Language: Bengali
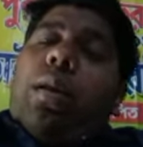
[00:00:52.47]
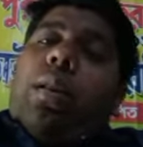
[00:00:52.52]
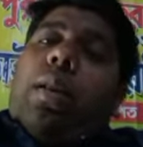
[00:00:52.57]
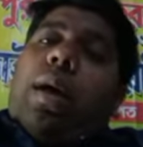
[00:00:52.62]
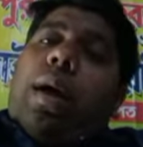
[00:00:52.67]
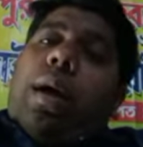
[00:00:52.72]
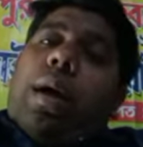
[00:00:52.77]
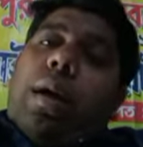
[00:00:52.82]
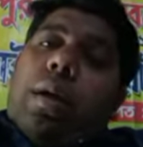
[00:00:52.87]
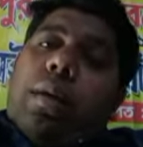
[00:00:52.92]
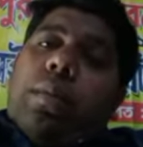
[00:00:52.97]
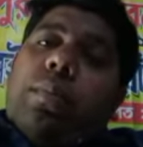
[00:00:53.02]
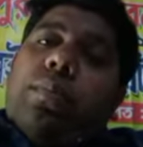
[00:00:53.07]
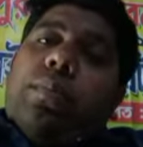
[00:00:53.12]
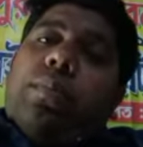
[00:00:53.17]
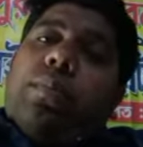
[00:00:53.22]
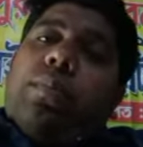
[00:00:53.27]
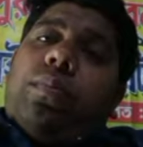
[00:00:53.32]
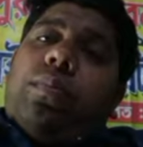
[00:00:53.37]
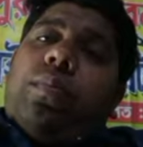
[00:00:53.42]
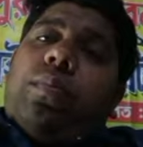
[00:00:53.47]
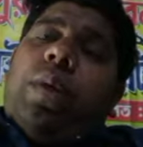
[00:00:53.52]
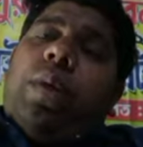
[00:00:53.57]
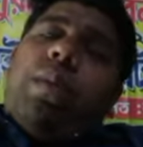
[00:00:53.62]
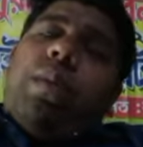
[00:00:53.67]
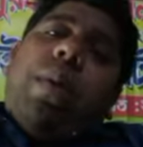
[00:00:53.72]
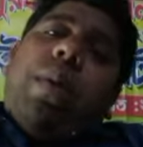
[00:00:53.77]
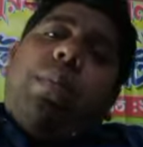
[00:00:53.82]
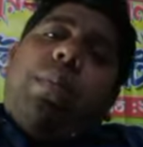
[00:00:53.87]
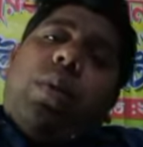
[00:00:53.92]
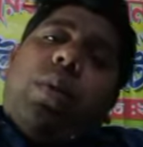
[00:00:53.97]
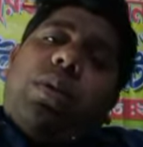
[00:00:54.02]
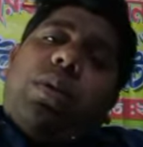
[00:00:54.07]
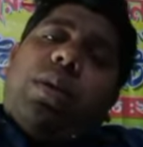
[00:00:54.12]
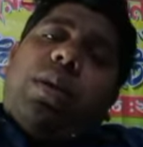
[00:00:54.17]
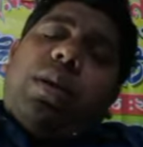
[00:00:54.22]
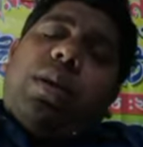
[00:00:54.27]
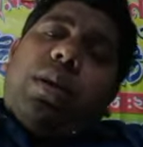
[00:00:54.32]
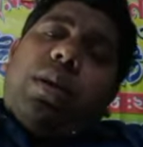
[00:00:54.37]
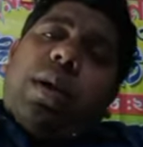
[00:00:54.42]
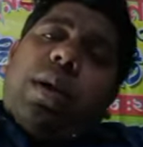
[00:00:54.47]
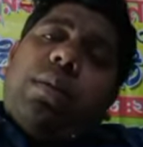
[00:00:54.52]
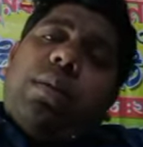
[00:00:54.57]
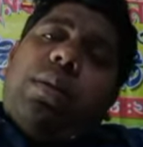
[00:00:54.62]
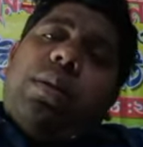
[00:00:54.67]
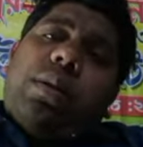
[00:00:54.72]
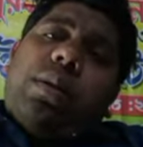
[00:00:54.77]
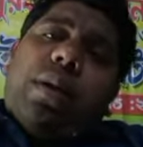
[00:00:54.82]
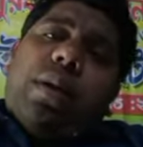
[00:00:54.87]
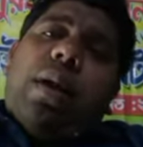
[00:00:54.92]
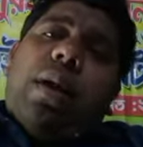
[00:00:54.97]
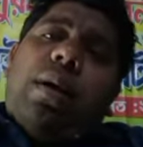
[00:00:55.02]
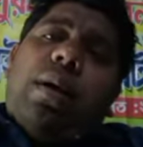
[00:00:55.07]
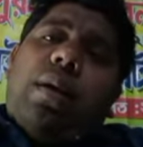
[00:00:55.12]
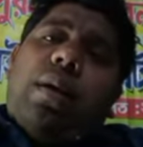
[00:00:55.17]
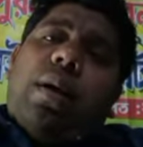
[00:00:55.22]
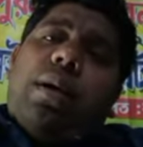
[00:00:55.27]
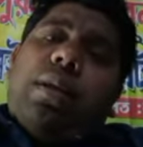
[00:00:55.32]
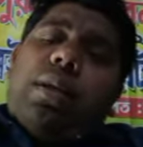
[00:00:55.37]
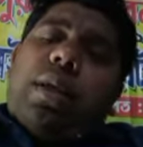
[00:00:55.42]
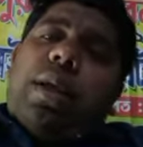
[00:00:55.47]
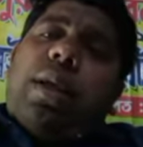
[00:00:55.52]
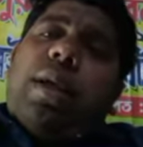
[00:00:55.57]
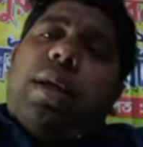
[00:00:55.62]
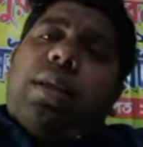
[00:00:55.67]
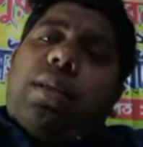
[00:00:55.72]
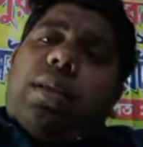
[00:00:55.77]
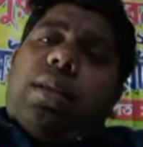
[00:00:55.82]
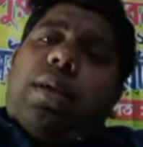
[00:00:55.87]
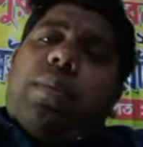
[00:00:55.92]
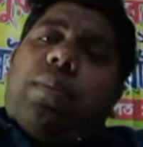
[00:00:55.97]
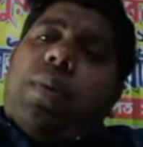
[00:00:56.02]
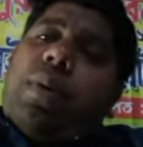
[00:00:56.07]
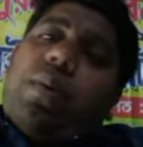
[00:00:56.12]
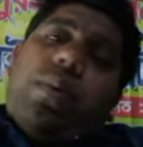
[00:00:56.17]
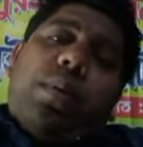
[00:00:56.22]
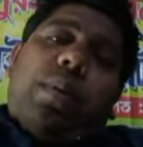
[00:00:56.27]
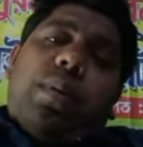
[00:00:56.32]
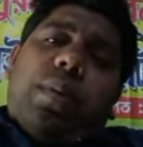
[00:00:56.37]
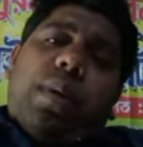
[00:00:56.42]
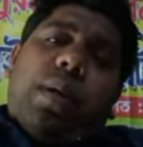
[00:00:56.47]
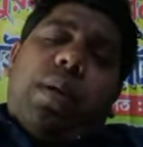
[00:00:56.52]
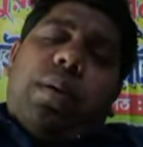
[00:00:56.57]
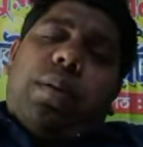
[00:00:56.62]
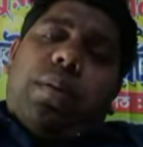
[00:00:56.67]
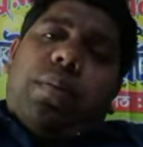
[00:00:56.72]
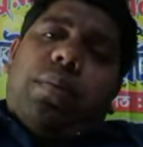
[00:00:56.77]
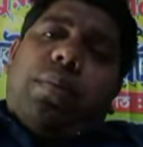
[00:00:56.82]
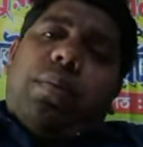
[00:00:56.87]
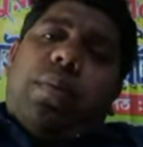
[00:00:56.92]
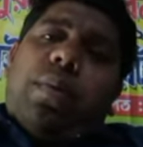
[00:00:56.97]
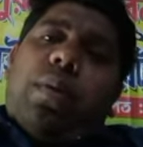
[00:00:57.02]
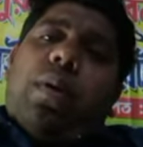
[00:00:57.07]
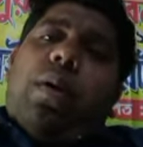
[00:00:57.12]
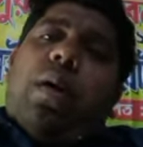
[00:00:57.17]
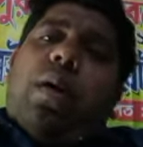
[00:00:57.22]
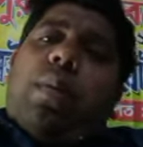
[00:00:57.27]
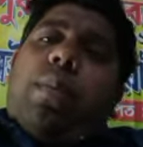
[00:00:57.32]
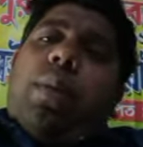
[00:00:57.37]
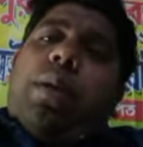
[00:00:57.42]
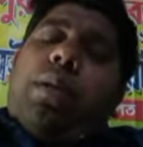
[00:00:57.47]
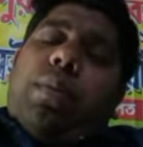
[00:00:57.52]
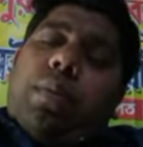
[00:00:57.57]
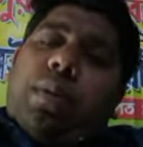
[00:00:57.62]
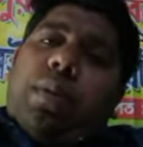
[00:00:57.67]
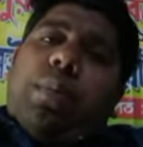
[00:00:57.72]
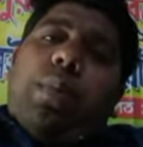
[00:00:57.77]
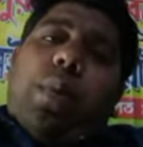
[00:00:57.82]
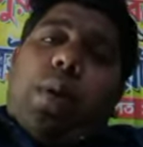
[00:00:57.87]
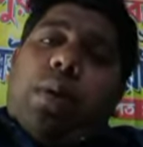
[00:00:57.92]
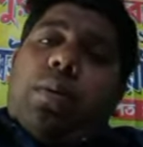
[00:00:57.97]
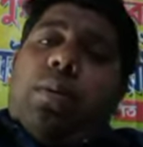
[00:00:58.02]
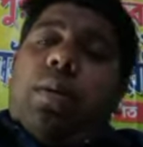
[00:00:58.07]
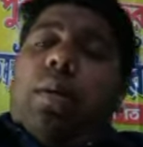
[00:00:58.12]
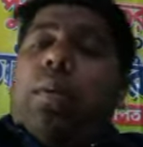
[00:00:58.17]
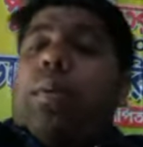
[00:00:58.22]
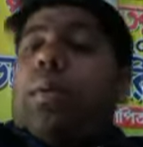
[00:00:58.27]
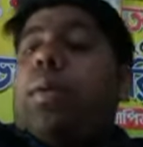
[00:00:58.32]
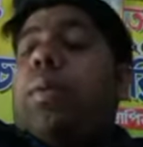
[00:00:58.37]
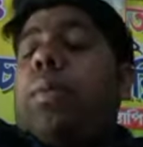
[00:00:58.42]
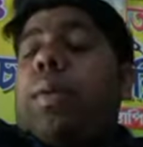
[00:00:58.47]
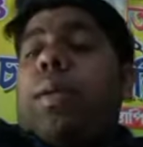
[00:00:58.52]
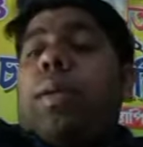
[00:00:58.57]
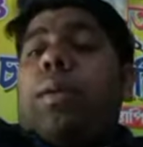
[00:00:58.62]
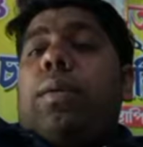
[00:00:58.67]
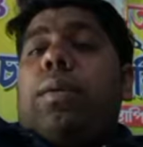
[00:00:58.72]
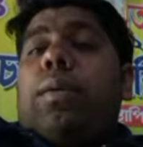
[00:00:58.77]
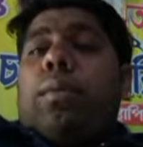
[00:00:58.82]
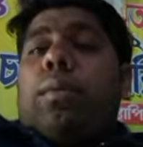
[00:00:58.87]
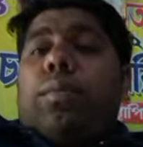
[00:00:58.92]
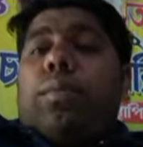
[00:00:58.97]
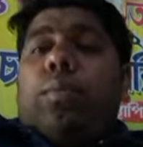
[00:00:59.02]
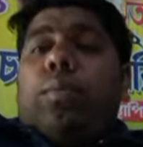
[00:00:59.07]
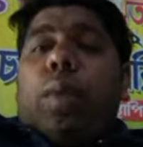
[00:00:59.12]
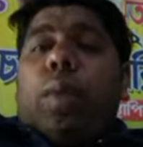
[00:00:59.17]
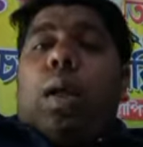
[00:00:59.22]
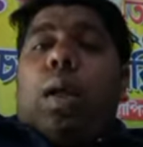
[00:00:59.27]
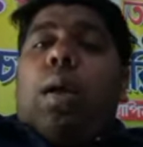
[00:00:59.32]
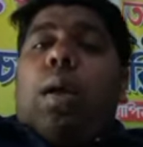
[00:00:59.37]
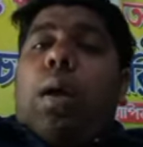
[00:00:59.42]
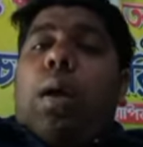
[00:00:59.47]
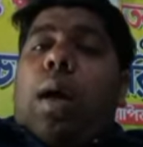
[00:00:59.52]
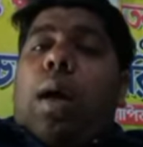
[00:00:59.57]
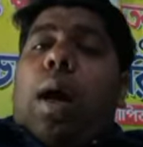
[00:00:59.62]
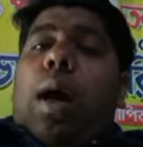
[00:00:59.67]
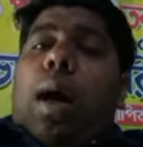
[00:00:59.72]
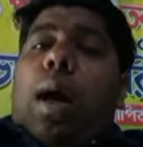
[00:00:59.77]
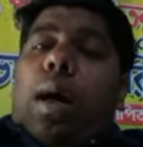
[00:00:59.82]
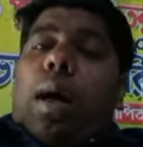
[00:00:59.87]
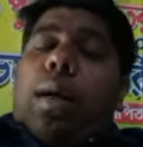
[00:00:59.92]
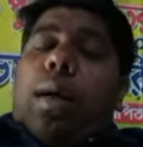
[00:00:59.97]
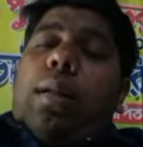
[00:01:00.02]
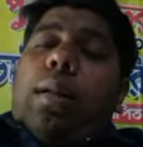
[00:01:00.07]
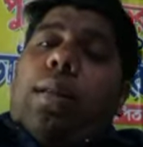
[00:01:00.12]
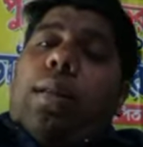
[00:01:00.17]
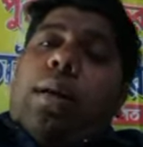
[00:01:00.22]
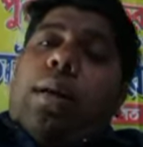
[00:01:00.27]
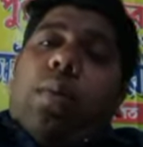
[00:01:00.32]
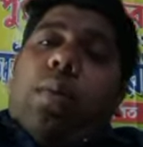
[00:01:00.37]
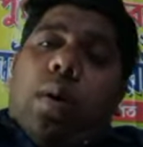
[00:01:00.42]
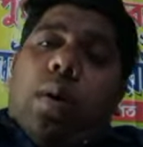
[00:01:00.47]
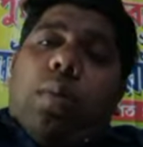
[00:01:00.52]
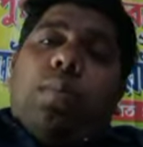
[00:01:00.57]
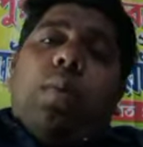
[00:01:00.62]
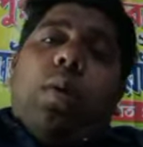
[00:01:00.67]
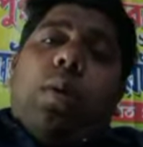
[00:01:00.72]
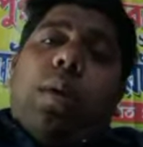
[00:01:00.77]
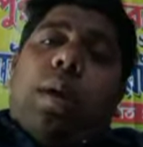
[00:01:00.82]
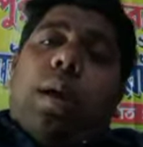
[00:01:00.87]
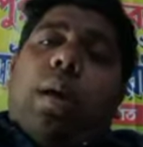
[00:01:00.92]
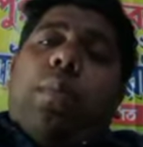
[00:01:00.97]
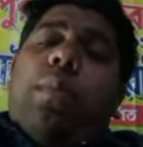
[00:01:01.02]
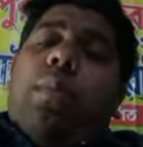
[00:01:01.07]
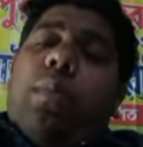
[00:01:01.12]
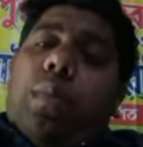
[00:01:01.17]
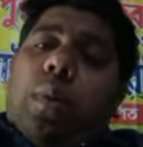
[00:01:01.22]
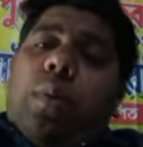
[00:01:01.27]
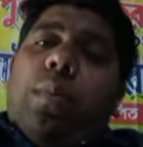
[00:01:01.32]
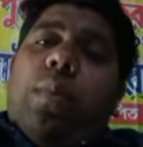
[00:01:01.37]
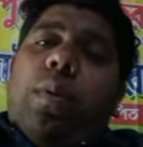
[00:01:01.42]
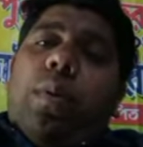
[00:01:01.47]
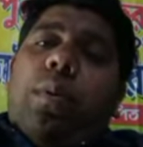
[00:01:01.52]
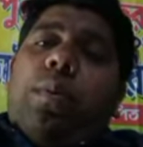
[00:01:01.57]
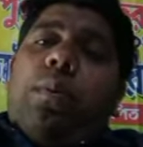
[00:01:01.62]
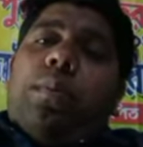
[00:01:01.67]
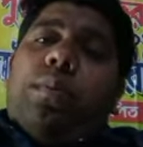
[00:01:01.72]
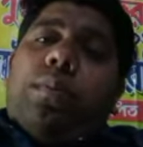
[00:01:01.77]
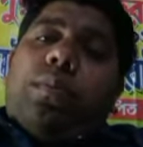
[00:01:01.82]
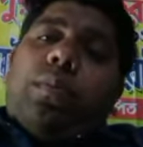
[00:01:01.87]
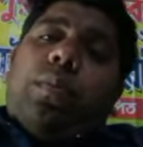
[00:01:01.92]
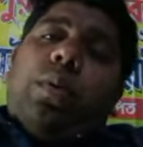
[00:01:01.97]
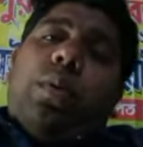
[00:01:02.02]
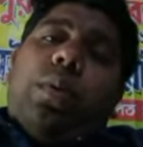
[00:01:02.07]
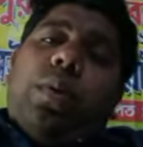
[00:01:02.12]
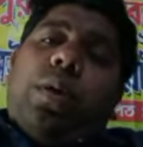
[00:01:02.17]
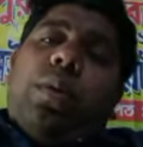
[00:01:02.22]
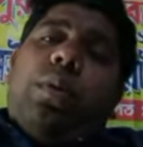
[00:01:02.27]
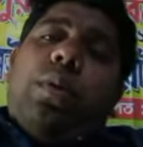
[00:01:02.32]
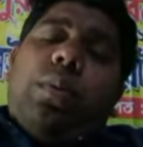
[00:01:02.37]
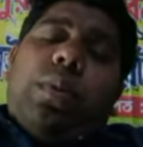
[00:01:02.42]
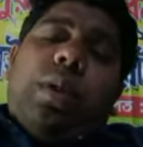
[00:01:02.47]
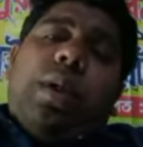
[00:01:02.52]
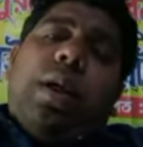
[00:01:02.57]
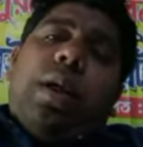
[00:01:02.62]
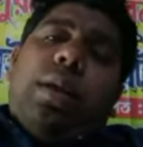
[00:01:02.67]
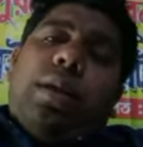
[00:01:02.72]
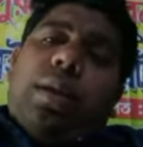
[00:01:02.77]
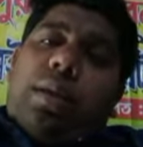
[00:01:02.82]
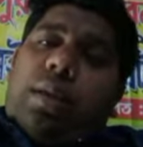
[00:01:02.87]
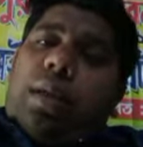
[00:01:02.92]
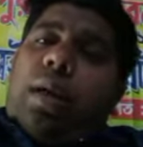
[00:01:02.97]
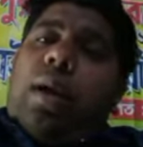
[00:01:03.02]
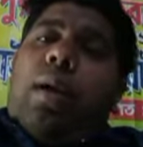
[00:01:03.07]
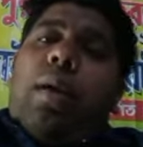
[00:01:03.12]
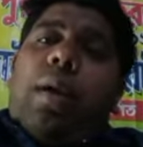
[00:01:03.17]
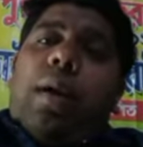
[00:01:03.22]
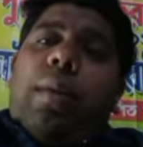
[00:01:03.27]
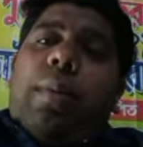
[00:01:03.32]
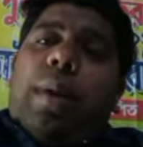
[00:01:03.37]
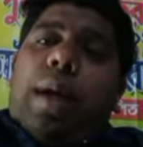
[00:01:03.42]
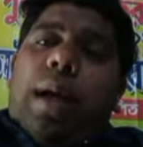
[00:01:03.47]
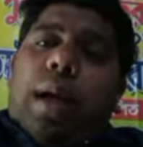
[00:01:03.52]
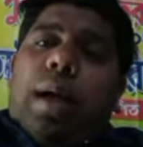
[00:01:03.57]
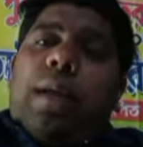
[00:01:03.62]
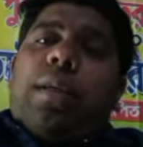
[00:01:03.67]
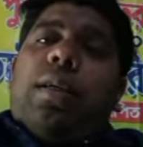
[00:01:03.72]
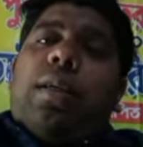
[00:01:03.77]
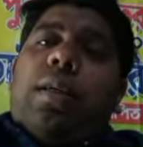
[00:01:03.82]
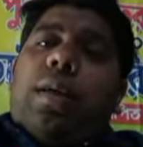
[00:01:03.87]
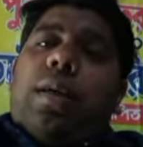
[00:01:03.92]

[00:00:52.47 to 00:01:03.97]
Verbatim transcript: তাই মিনিমাম দশ হাজার টাকা যদি স্যালারি হয় সেই কাজটা আপনি করতে পারেন পাশাপাশি পড়াশোনা করতে পারেন আর তার কম হলে আমি বলবো যদি দু তিন হাজার টাকা হয় বা এক হাজার